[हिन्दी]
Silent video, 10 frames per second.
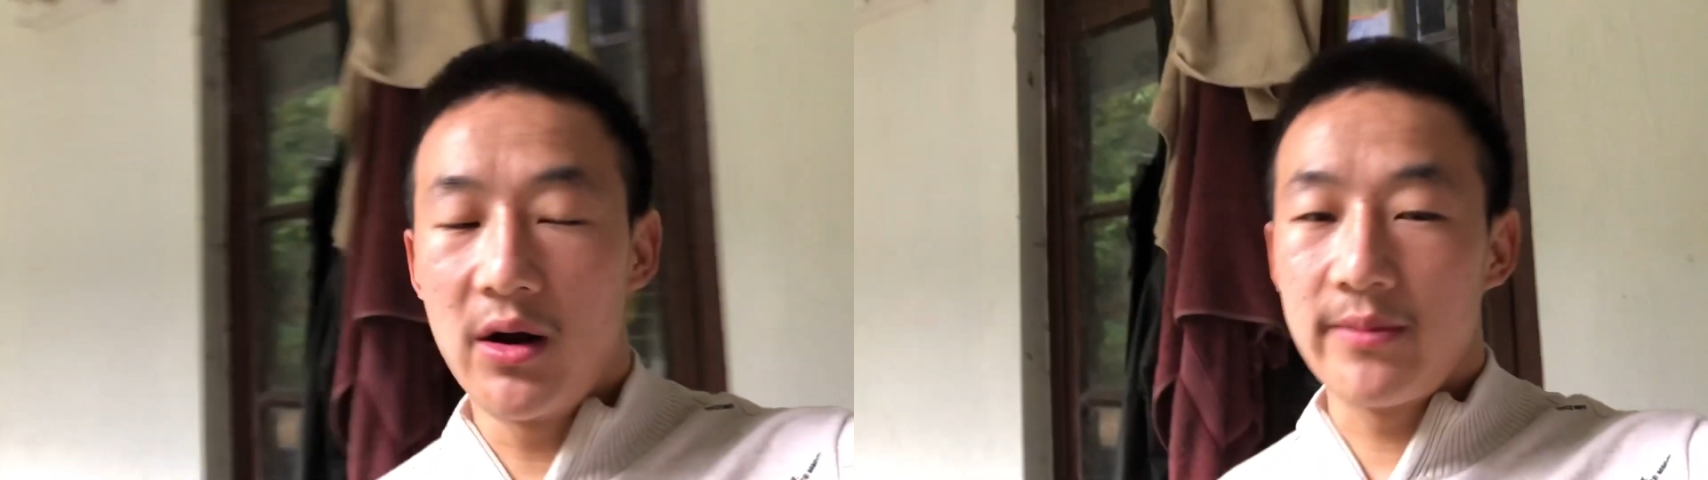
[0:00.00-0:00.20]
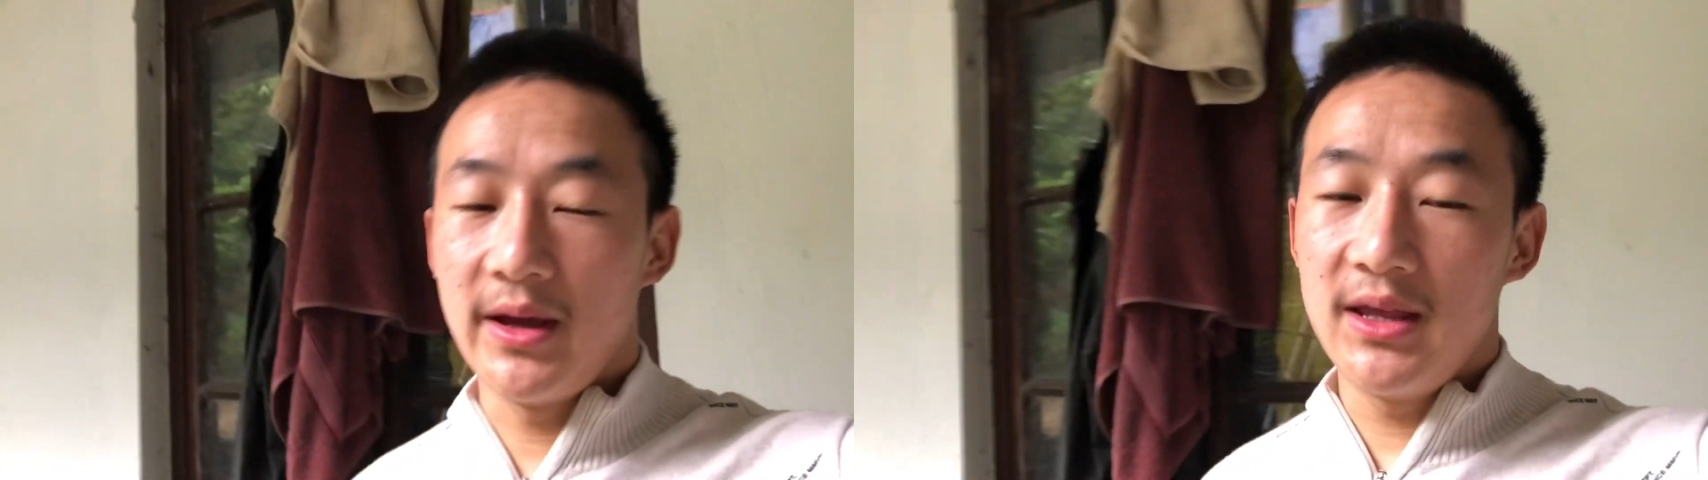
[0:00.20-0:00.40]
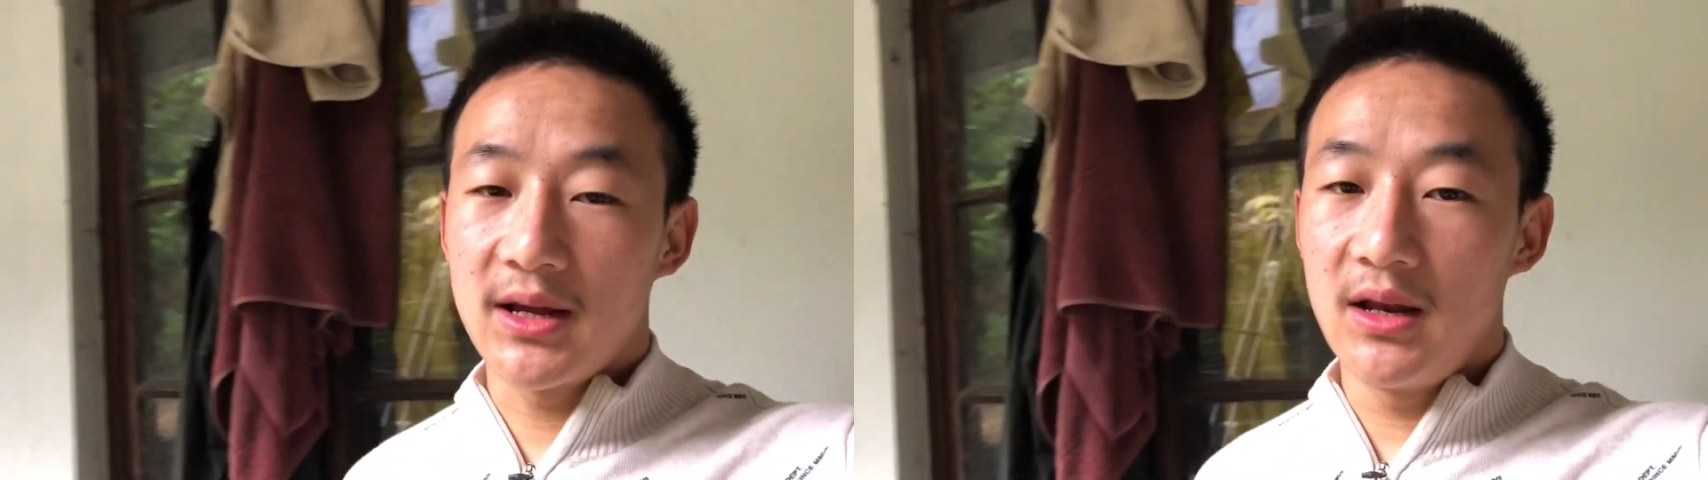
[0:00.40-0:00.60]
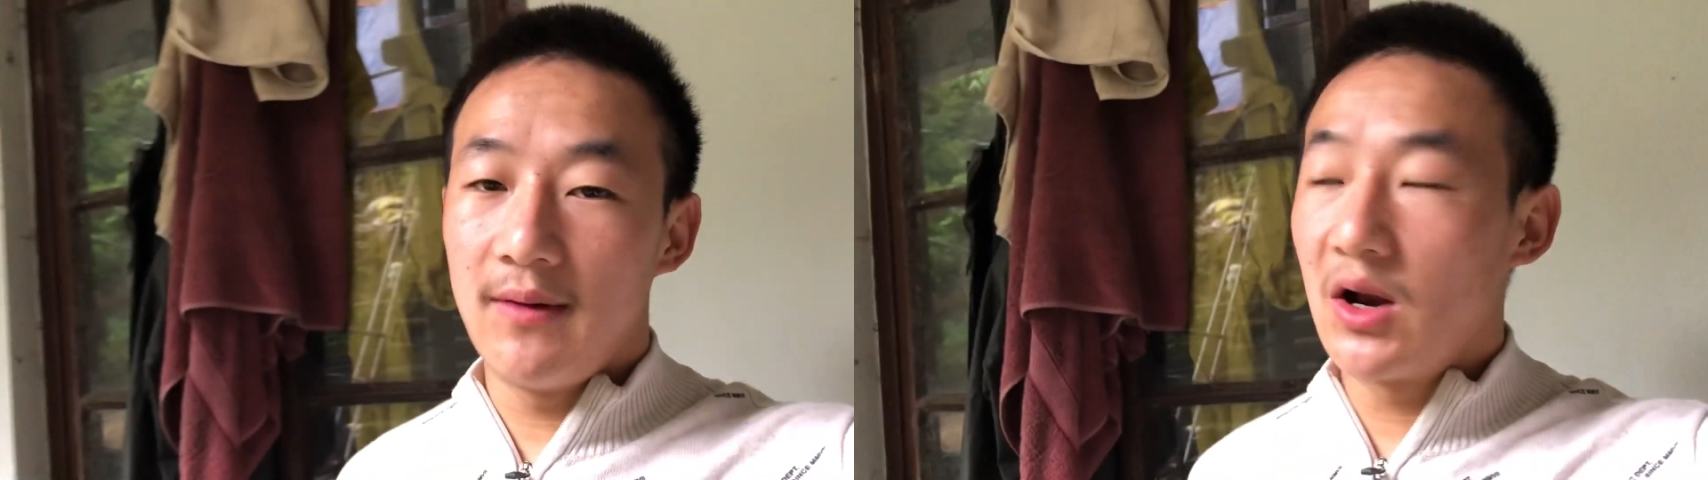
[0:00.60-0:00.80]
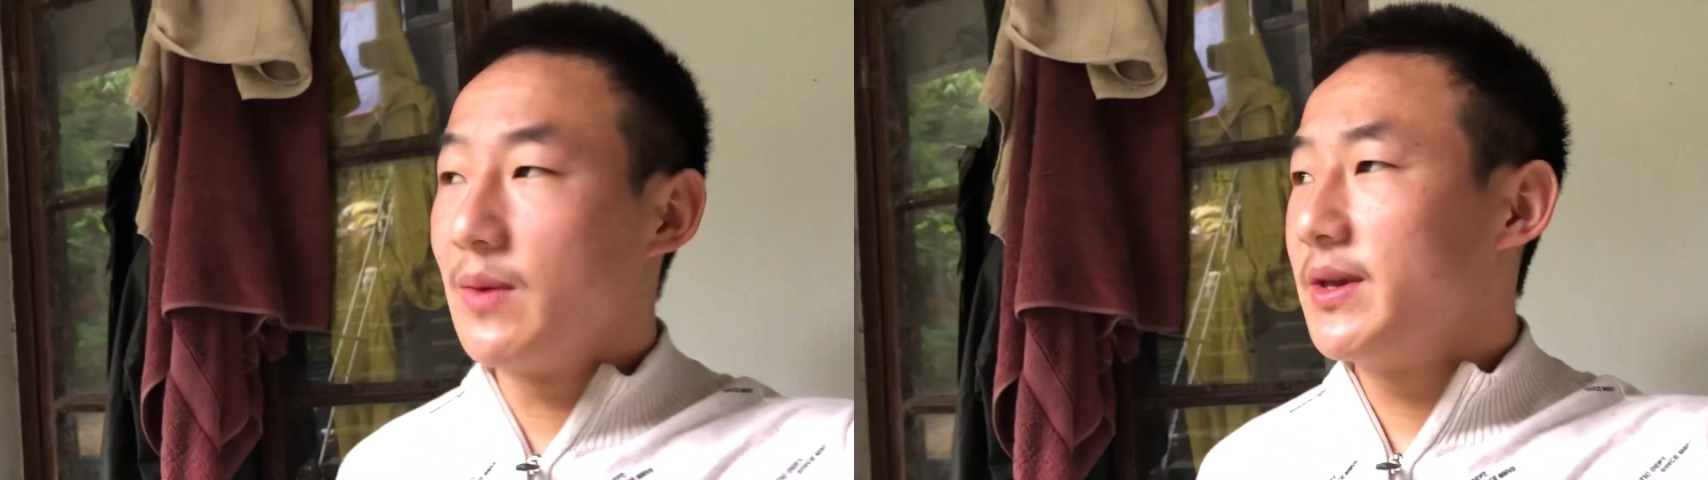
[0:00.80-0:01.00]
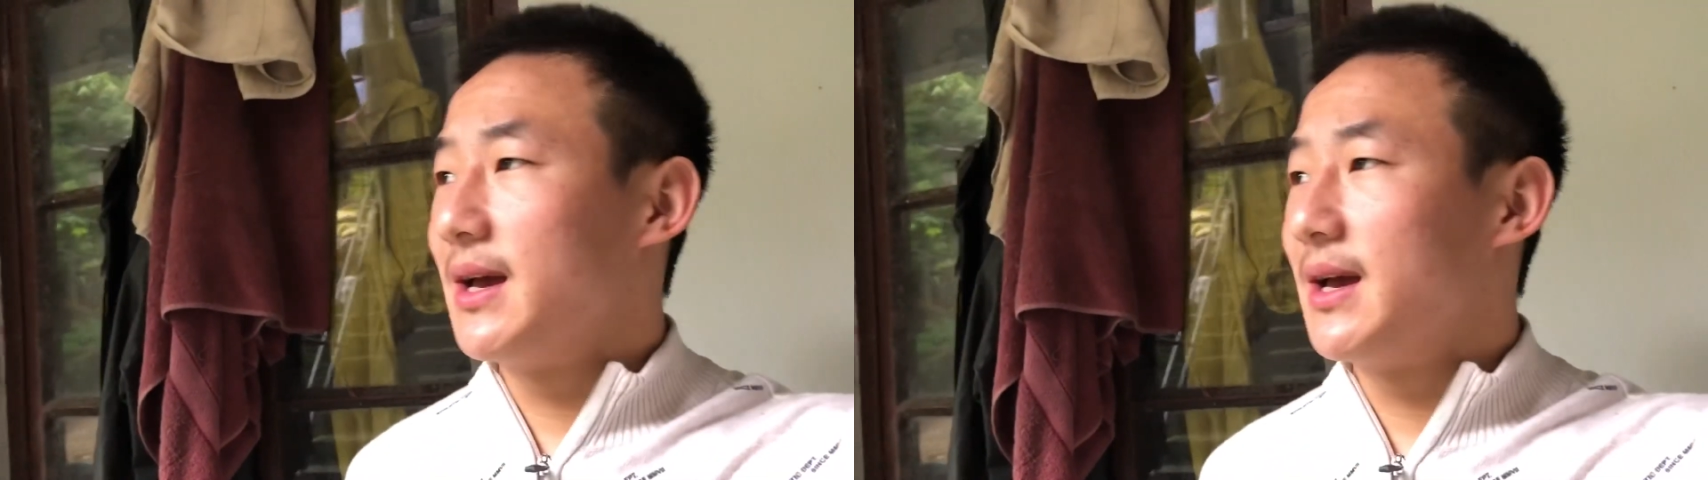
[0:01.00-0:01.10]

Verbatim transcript: और मैं निकलने वाला हूँ अभी